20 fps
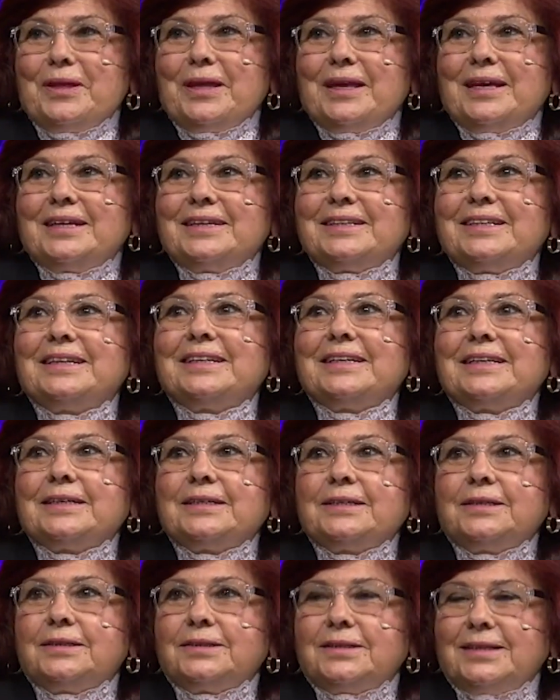E, ha
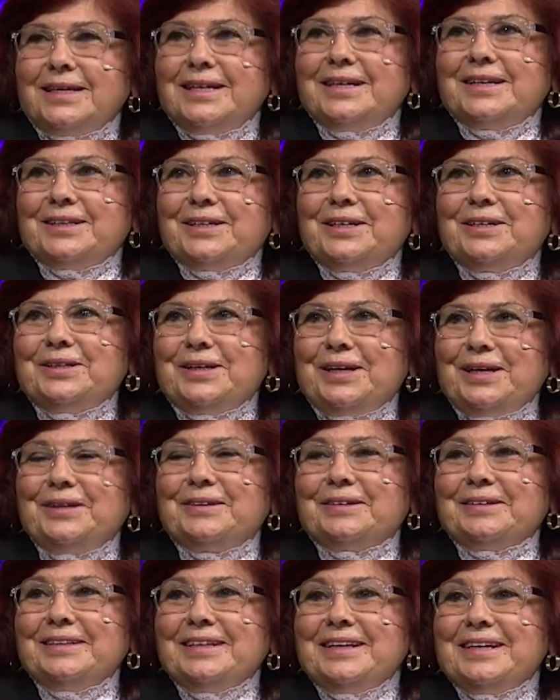mektuplarda var evet. Evet.
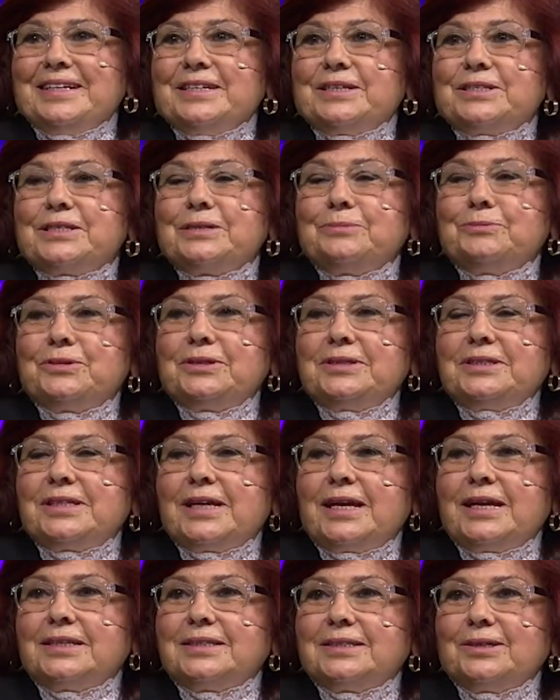Şimdi şey
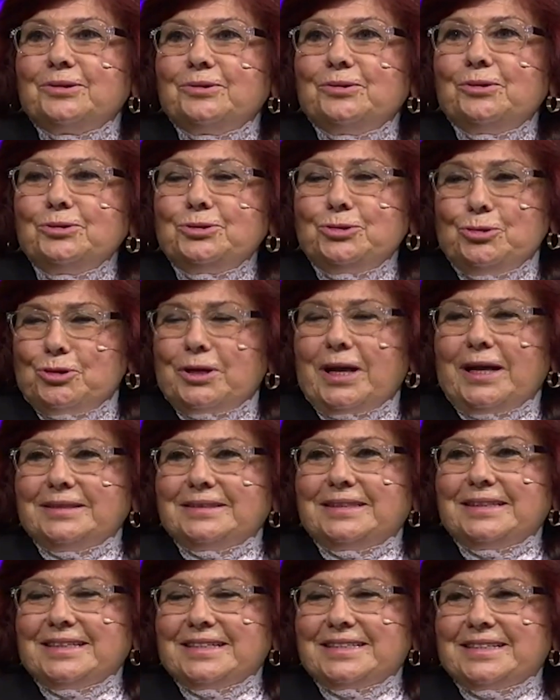o çok
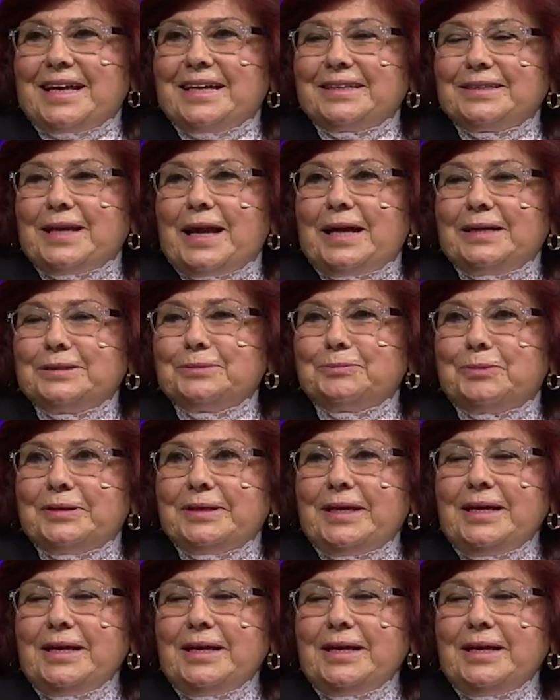enteresan geldi bana.